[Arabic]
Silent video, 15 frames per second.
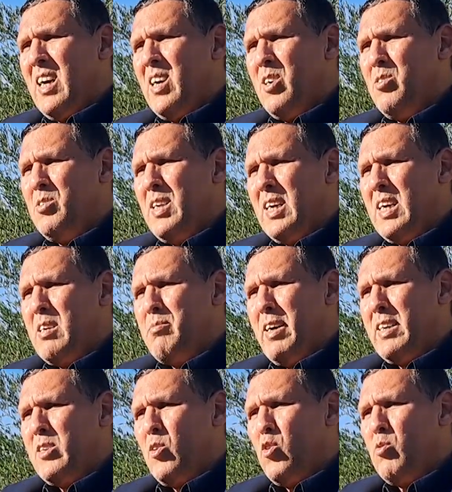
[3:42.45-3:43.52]
هناك
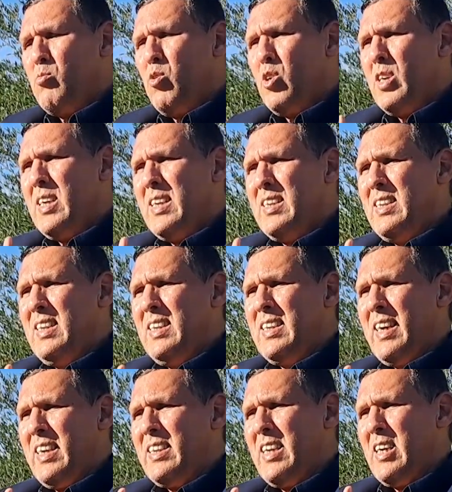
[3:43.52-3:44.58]
بعض الامور التي
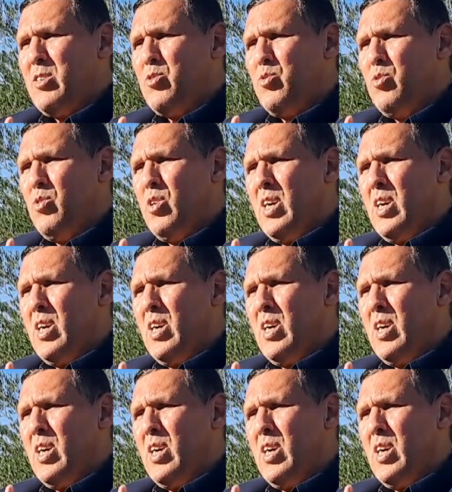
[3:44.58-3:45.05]
تحتاج